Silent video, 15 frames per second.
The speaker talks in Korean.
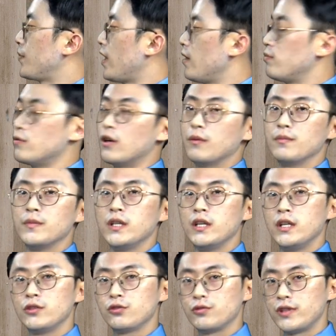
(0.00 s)
대부업,
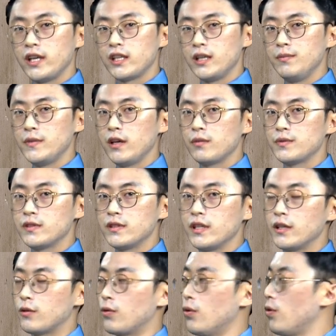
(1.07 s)
주택 임대업 등이
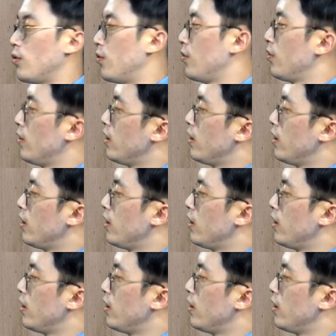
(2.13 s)
있고